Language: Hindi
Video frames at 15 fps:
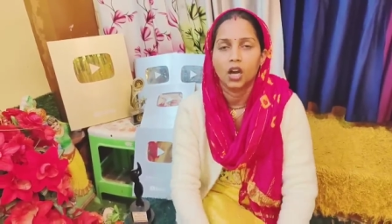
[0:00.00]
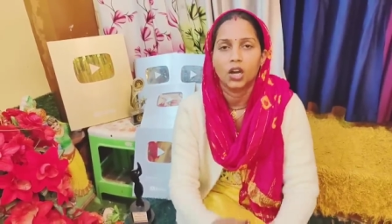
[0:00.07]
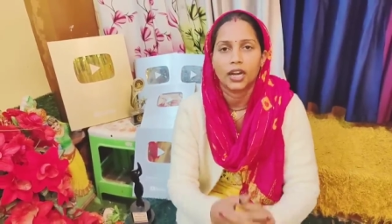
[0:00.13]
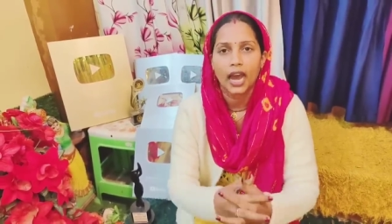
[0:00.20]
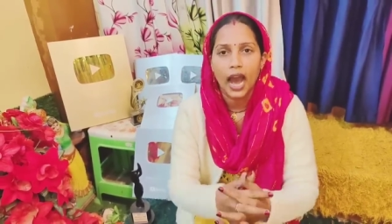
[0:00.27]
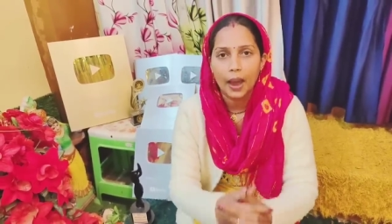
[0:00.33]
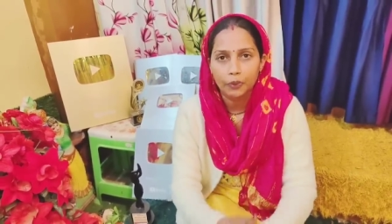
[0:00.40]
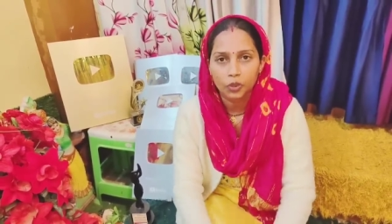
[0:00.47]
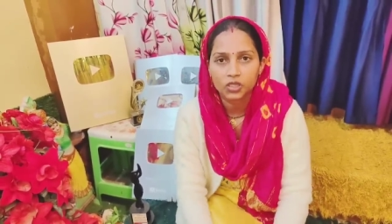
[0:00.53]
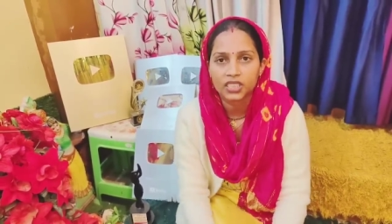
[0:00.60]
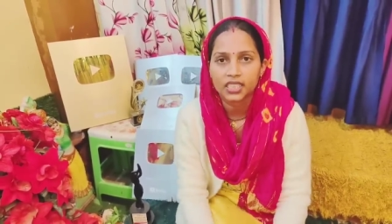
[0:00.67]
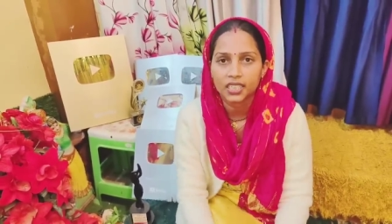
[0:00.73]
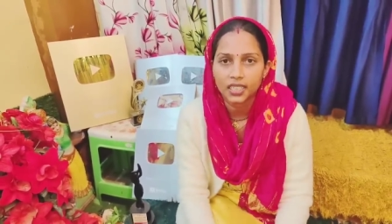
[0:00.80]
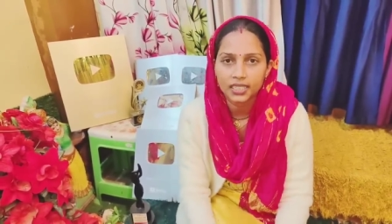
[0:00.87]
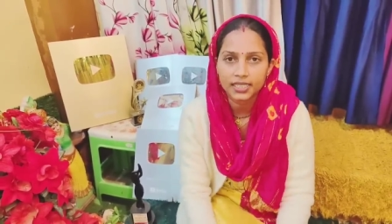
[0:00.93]
और आप लोग
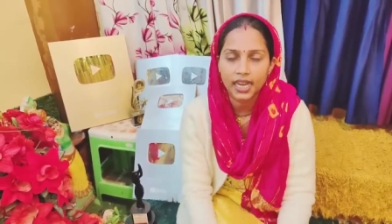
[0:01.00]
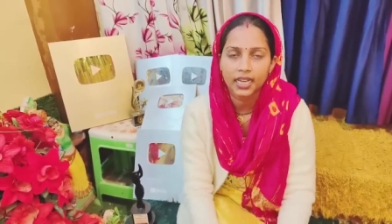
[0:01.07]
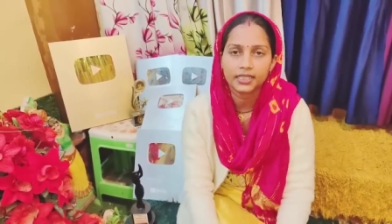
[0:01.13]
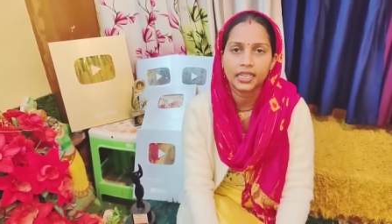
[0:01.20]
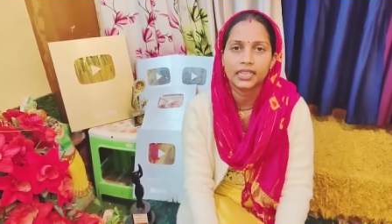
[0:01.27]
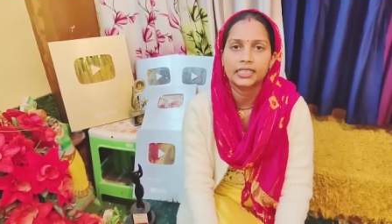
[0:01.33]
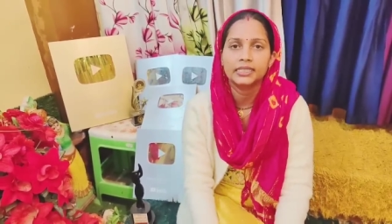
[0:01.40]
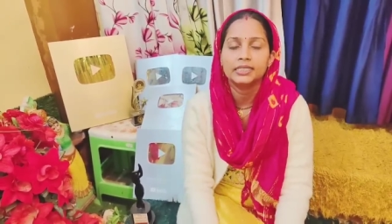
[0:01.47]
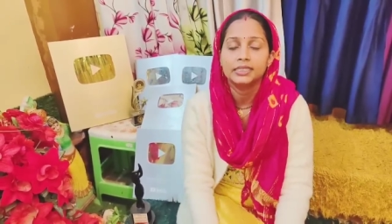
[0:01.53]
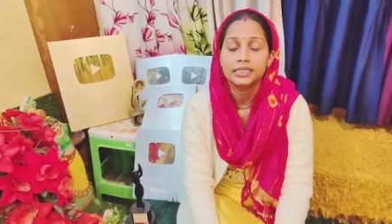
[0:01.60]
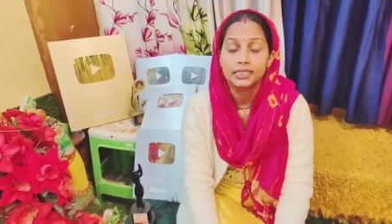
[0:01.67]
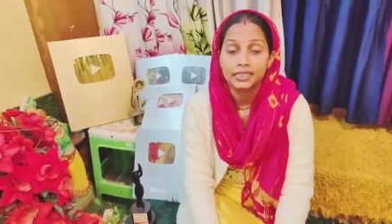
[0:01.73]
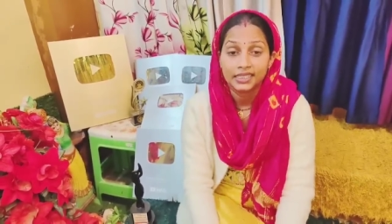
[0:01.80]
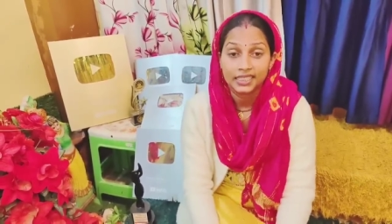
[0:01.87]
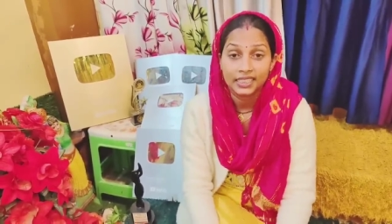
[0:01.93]
से कहल चाहता नहीं
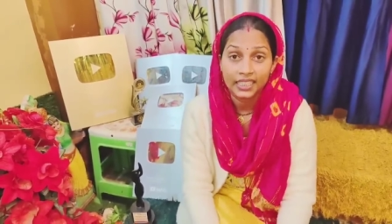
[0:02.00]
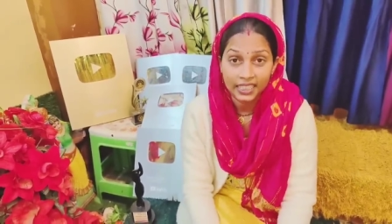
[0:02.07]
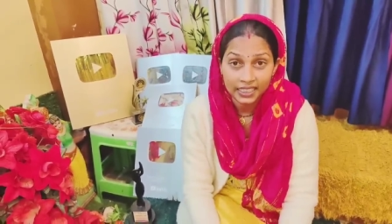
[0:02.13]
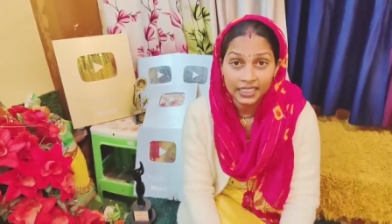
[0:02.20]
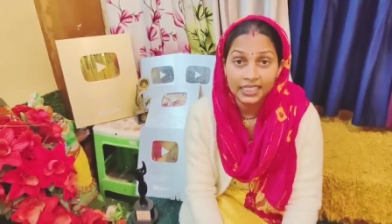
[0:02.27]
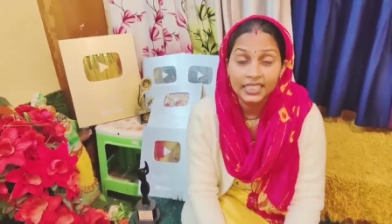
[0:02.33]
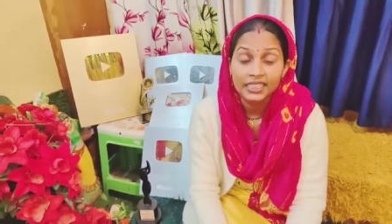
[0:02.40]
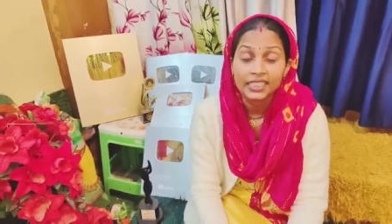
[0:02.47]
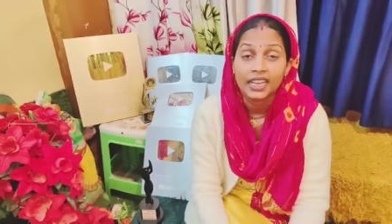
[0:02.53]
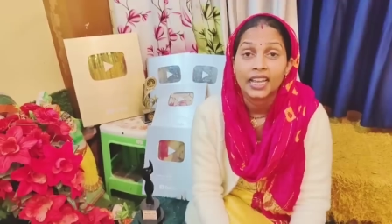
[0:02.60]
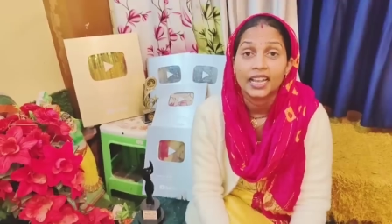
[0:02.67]
कि देखी